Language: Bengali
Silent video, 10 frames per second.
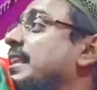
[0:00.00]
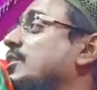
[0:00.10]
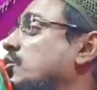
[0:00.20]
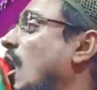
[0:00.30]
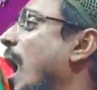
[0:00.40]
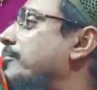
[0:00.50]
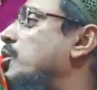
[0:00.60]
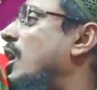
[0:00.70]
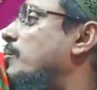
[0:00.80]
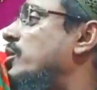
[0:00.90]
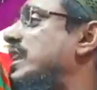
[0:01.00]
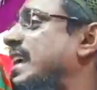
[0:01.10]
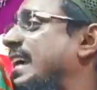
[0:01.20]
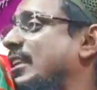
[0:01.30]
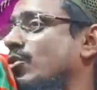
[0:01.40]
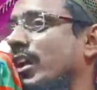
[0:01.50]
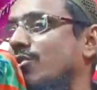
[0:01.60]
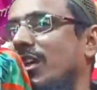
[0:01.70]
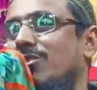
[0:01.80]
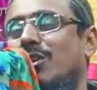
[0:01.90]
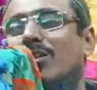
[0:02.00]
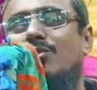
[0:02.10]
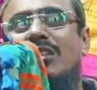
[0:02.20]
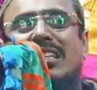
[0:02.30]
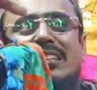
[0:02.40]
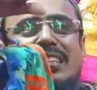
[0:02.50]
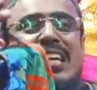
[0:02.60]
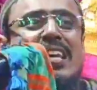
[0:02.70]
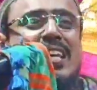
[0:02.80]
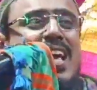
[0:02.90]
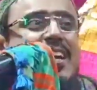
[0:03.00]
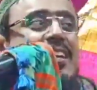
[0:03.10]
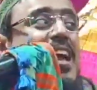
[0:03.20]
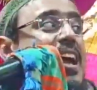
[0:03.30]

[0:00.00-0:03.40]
তিনি সব ধর্ম থেকে কিছু কিছু কিছু কিছু জিনিস নিয়ে নিলেন